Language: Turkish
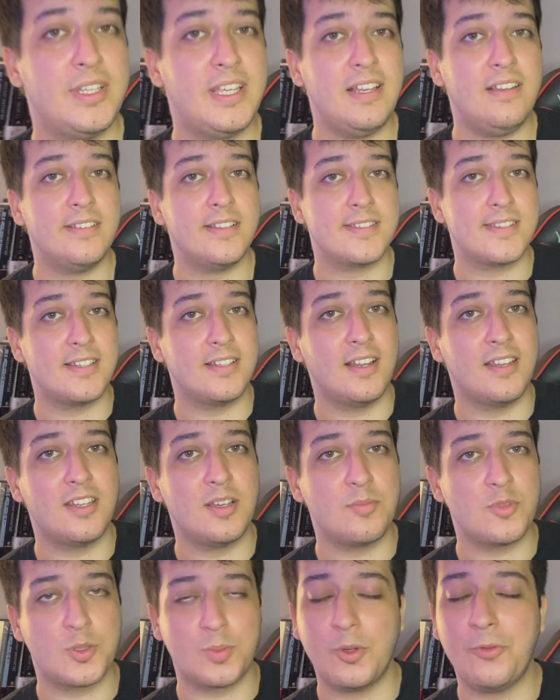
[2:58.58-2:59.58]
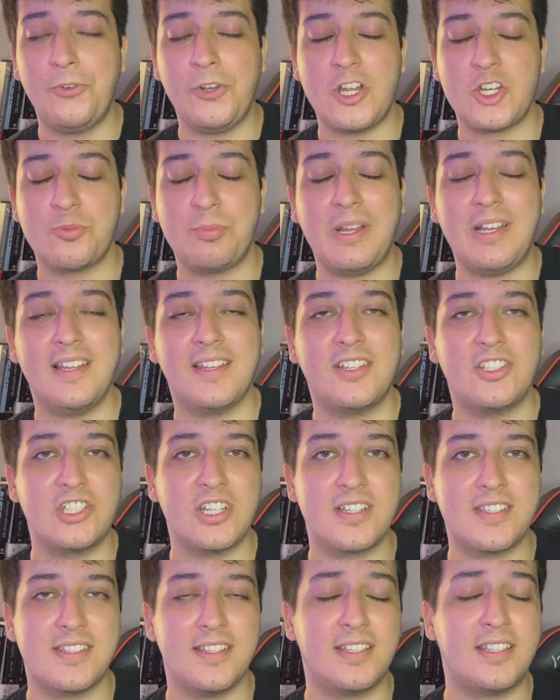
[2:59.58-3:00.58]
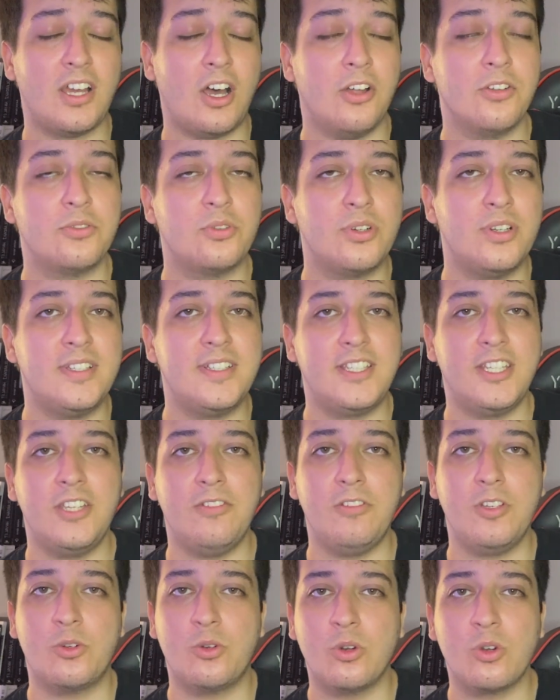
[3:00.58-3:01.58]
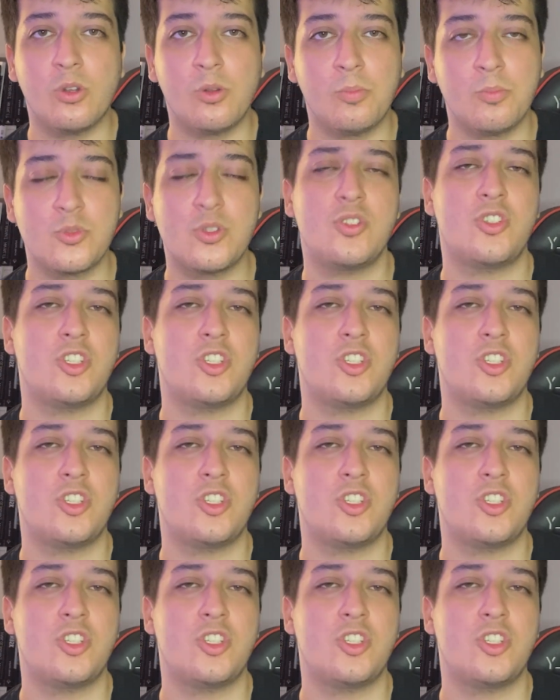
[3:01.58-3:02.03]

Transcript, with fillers: gelin hazırladığımız bu flash bellek içerisindeki Android TV kurulumumuzu